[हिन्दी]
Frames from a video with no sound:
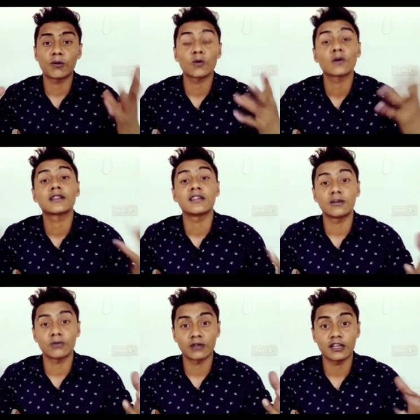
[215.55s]
फोटो कितने
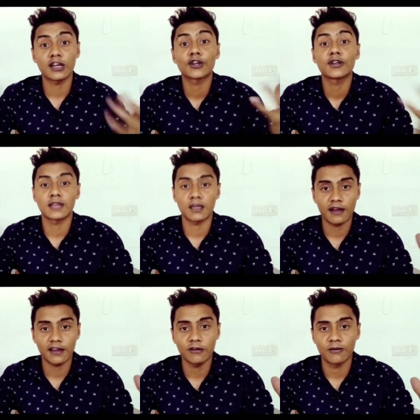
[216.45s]
लोगों ने देखा कितना
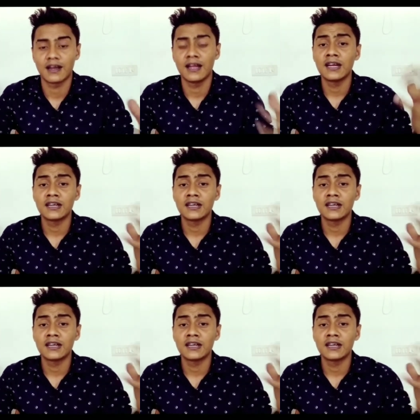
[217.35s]
वायरल हुआ